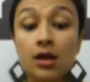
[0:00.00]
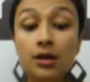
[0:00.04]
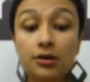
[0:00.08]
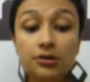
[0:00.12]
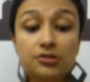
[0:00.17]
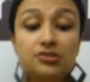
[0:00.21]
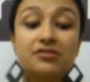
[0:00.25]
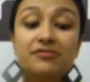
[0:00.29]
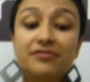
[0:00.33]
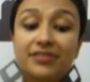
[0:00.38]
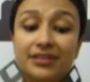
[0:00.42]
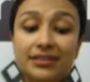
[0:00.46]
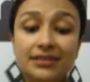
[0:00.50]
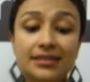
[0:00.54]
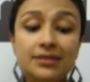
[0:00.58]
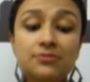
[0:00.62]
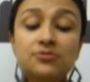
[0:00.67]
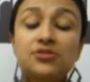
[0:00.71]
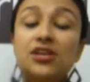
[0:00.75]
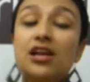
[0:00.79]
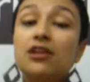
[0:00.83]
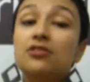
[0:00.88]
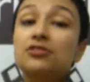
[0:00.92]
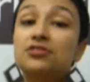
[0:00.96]
Nos
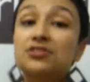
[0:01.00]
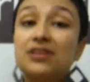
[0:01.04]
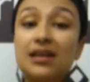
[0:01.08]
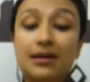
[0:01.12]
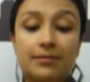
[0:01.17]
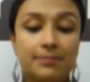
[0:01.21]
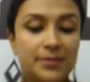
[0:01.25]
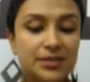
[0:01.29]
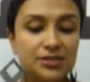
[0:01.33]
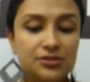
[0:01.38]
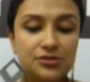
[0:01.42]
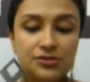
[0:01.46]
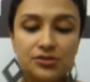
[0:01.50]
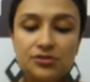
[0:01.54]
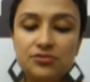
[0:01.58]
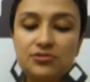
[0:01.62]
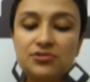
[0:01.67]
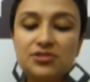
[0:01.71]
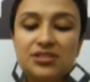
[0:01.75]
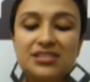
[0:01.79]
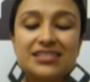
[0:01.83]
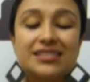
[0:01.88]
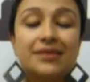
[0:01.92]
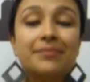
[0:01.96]
enfrentamos a los arpasos de
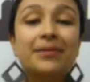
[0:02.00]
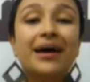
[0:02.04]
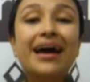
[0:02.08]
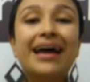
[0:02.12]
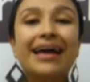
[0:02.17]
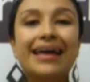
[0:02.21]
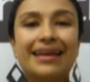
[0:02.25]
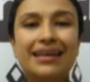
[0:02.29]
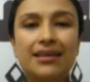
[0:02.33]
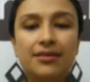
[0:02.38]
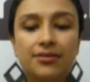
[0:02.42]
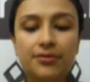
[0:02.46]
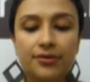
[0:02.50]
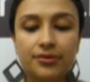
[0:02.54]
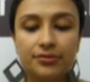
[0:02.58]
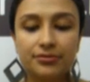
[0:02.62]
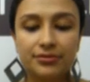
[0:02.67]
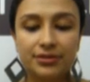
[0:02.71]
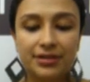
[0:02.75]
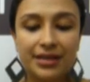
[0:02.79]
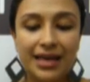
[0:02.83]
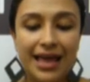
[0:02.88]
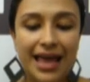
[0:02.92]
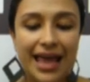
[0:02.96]
un sistema herido,
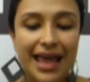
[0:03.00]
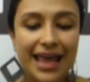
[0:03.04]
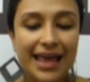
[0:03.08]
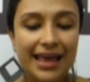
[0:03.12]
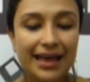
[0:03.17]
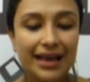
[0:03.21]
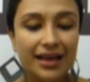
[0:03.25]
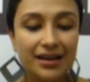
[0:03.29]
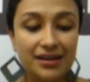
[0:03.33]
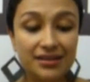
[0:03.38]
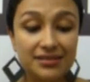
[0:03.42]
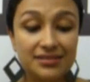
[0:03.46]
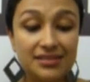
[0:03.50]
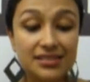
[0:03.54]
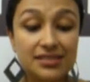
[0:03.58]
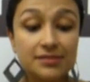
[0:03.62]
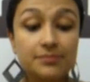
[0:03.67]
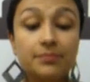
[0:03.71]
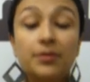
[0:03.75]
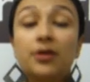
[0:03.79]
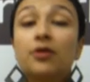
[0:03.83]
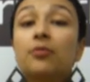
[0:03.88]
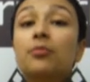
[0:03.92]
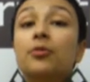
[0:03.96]
en crisis
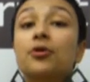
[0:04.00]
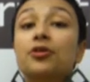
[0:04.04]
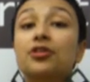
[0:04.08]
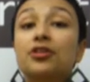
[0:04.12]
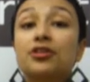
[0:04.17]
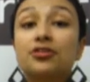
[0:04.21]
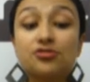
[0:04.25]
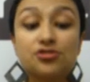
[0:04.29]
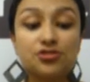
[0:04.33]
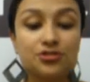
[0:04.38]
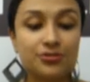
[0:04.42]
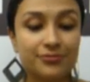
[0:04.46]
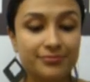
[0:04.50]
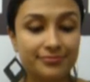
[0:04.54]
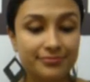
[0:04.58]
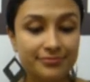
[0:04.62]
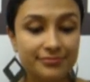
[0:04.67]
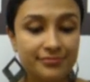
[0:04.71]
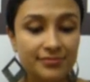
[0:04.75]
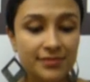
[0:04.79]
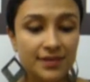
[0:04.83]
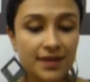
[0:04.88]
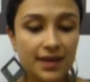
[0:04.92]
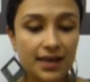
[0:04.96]
pero poderoso,
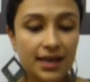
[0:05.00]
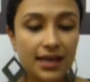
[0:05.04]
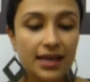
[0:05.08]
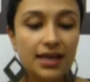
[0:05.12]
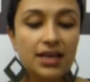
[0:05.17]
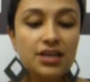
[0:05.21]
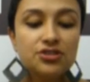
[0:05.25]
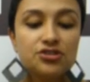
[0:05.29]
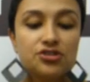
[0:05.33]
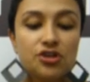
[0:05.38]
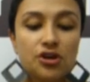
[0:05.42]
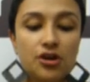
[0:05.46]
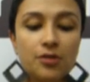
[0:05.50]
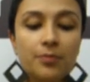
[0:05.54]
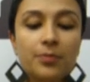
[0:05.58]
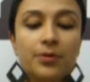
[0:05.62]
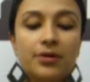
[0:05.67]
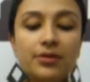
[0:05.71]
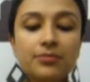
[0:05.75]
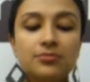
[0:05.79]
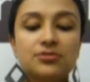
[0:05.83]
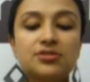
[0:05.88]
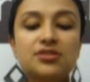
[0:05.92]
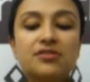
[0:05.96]
y solo
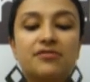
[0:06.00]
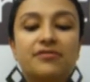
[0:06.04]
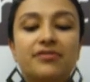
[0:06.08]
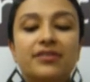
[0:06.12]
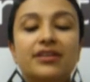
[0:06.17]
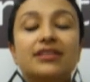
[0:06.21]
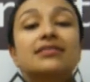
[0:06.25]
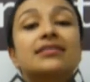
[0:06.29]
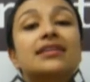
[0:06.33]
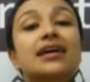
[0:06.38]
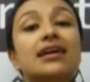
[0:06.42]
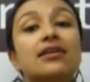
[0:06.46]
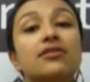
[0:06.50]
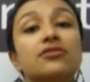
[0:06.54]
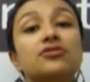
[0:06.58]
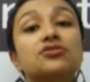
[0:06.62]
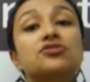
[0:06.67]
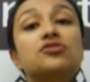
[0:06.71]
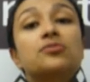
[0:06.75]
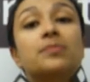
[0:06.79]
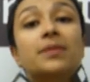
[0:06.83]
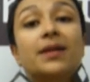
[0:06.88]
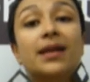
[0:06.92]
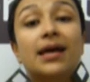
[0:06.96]
podemos enfrentarlo y
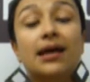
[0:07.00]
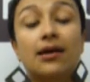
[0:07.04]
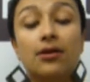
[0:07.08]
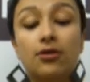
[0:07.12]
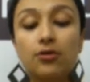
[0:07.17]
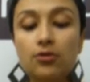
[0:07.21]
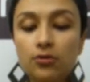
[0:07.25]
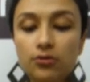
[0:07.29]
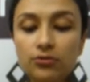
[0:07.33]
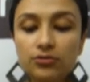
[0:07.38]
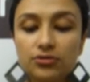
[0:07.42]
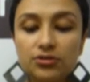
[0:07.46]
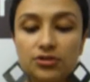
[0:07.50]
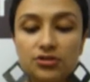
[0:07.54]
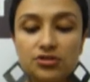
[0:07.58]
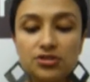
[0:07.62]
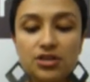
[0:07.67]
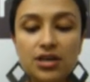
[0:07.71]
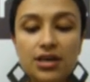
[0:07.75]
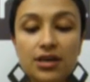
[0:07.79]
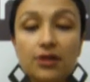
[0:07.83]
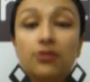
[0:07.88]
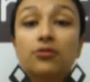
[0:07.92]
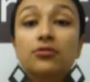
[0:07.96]
superarlo
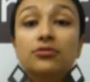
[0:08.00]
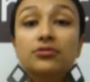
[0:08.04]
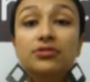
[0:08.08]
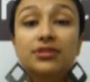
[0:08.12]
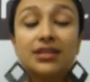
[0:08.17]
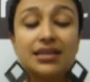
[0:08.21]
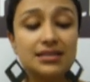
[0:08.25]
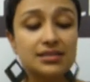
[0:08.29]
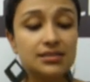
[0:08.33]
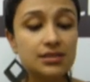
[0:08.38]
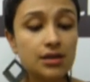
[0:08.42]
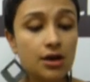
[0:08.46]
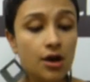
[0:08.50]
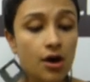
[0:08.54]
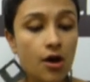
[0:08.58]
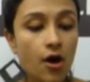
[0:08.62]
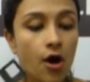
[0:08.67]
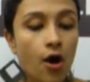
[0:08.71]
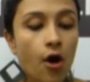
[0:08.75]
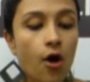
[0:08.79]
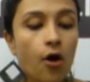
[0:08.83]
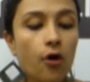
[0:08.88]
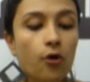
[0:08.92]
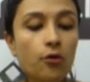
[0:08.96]
juntos y juntas
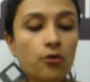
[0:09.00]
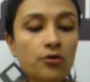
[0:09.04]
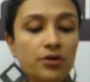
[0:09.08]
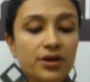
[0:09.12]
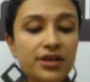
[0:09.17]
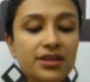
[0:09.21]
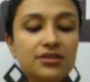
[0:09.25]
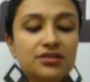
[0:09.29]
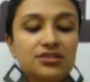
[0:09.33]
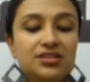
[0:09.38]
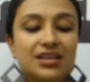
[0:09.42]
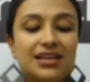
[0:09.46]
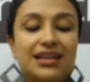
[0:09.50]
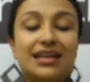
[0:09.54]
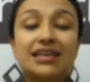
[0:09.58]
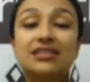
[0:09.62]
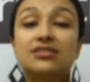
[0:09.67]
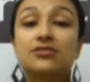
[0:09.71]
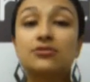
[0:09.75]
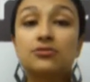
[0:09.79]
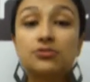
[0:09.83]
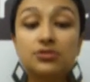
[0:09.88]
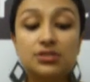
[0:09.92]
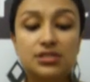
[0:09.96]
unidos en
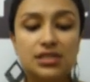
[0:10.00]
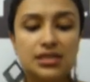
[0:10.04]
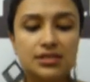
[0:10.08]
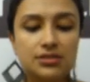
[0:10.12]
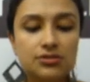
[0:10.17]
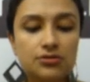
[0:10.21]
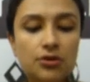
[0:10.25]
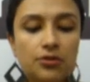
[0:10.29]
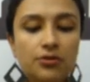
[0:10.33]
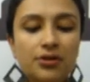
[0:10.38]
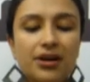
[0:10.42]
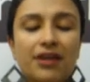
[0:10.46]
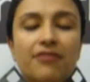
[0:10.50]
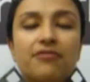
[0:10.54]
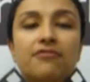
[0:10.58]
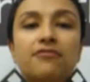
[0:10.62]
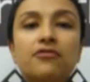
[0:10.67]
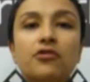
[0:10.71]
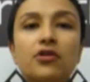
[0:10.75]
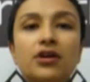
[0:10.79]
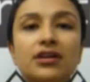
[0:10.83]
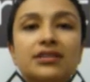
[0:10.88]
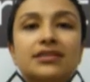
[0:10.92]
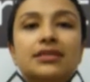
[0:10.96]
las luchas, con una
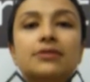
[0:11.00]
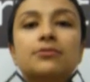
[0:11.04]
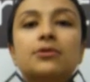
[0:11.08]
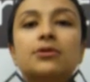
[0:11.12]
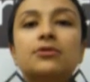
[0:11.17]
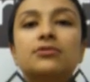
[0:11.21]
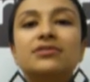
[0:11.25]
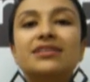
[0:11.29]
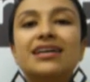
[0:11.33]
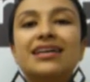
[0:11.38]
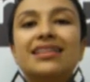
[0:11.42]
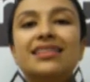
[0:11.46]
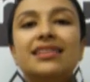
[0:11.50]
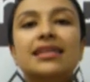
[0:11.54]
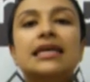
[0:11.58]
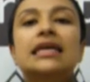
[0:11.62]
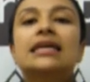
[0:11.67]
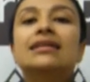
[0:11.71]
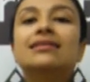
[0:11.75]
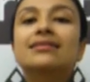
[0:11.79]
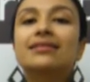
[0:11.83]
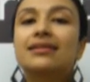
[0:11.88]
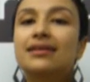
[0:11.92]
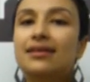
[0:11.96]
fuerte voluntad
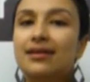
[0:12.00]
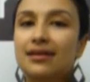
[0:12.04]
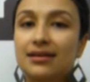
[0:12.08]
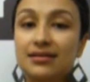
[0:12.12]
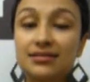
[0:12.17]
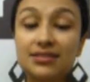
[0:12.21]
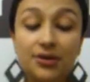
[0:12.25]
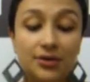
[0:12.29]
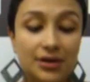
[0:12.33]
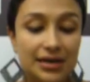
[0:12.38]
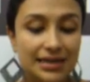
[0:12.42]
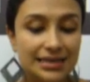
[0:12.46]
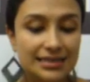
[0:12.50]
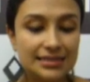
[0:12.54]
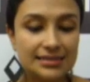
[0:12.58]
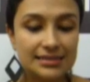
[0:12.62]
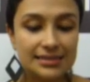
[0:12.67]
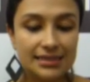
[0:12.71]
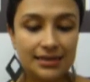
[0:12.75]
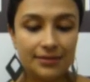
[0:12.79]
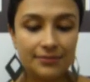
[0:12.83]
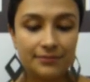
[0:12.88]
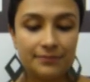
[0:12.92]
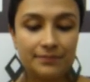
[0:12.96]

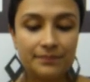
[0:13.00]
internacionalista.